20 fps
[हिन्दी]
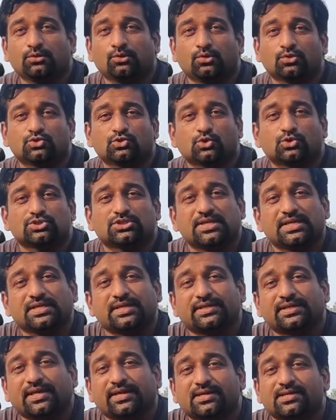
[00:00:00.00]
लोग सोचते हैं
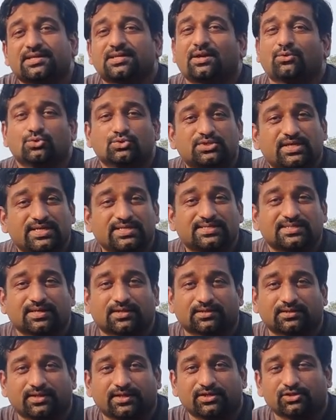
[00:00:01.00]
कि टायर डाउन साइज
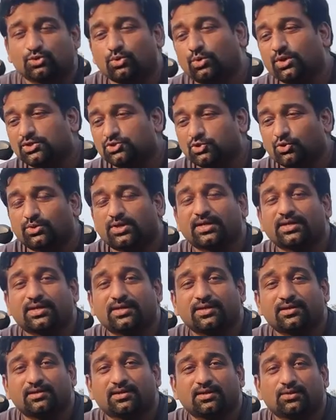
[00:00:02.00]
करना है थोड़ा छोटा
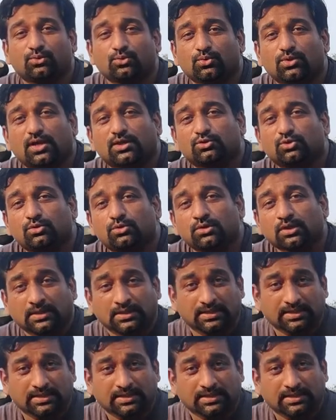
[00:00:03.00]
टायर अगर लूंगा तो